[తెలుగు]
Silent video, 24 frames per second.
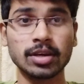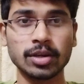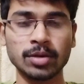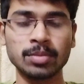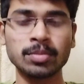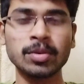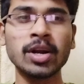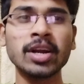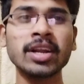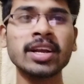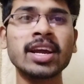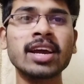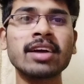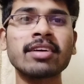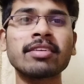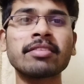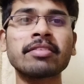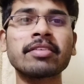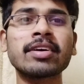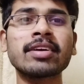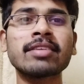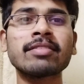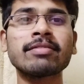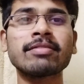గుడ్ మార్నింగ్
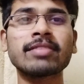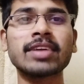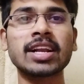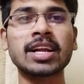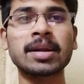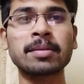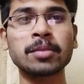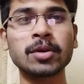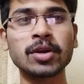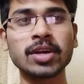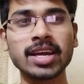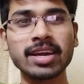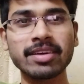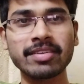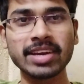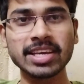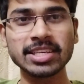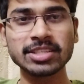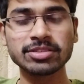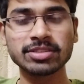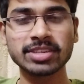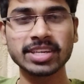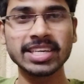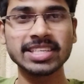ఎవరివన్ వెల్కమ్ టు
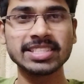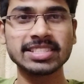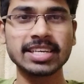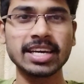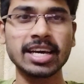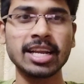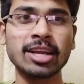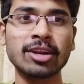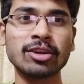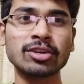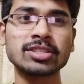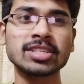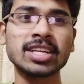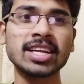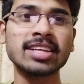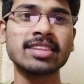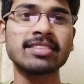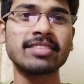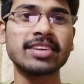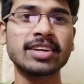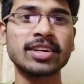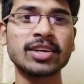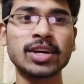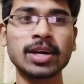కేవీఎస్ ట్రిక్స్ చాలా
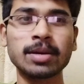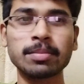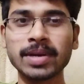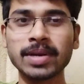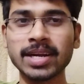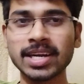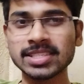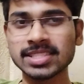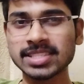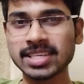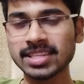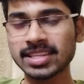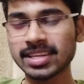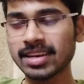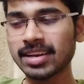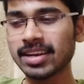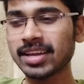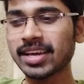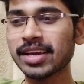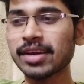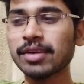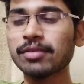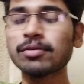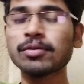రోజులైంది వీడియో అప్డేట్స్ అయితే
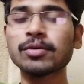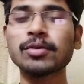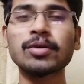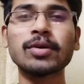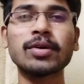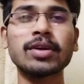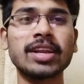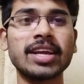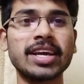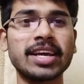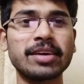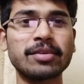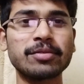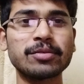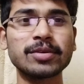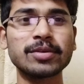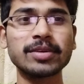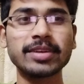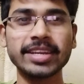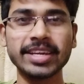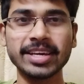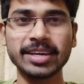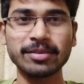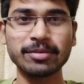లేవు లేవు
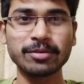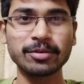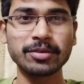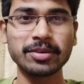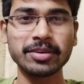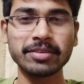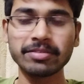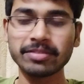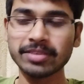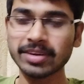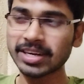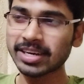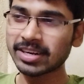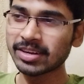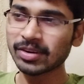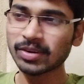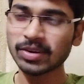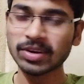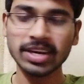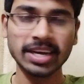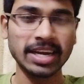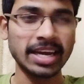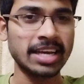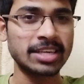లేవు వీడియో
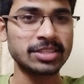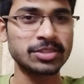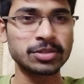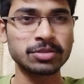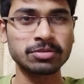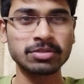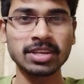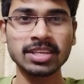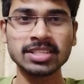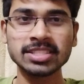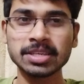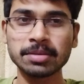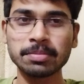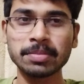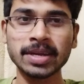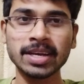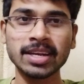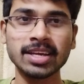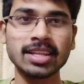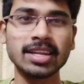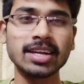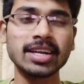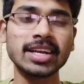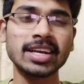యాజ్ యూజువల్ అని
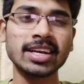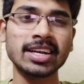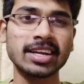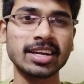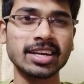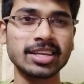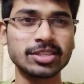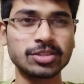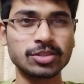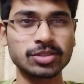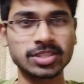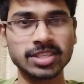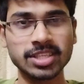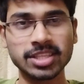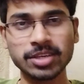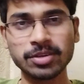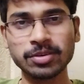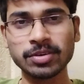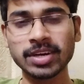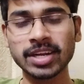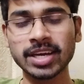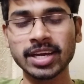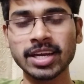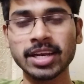చెప్పాను కదా టెక్నికల్ ఇష్యూస్ అయితే
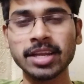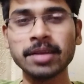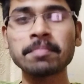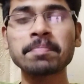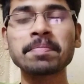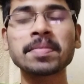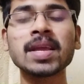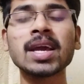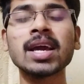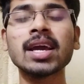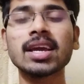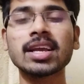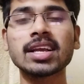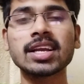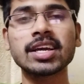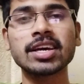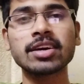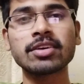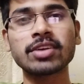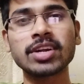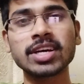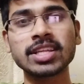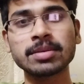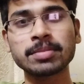ఉన్నాయని
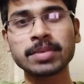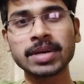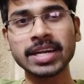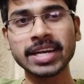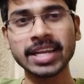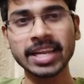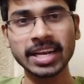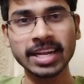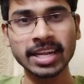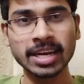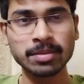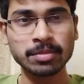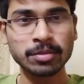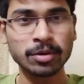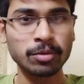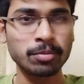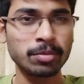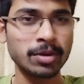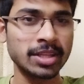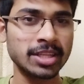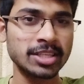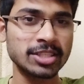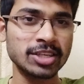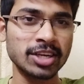ఇంకెవరైతే మన టెలిగ్రామ్
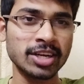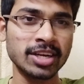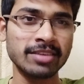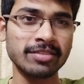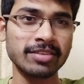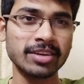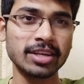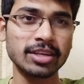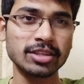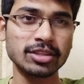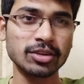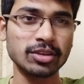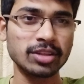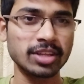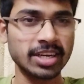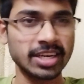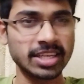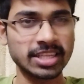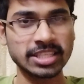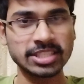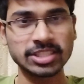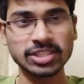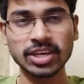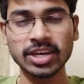గ్రూప్లో అయితే జాయిన్ అవ్వాలో తొందరగా
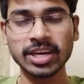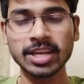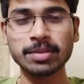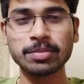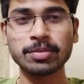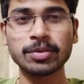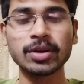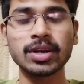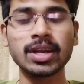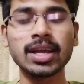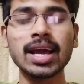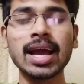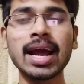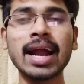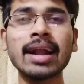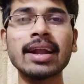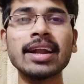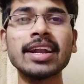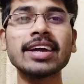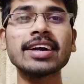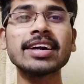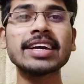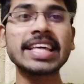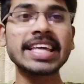అయితే జాయిన్ అయిపోండి
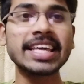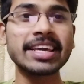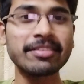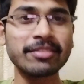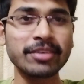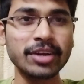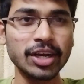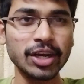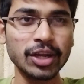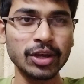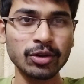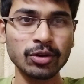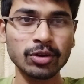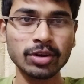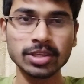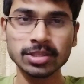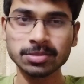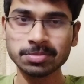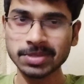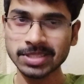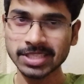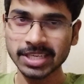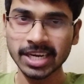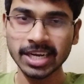అండ్ ఈ వీడియోకి ఒక
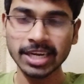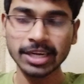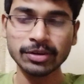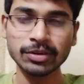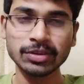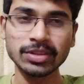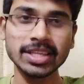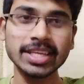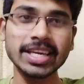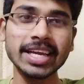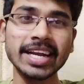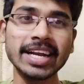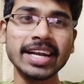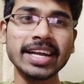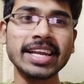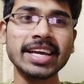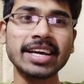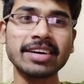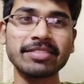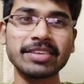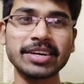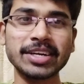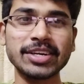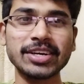స్పెషాలిటీ ఉంది ఏంటి
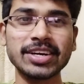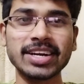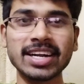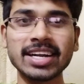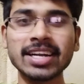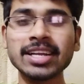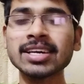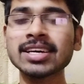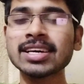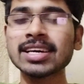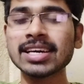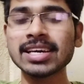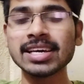ఆ వీడియో అండి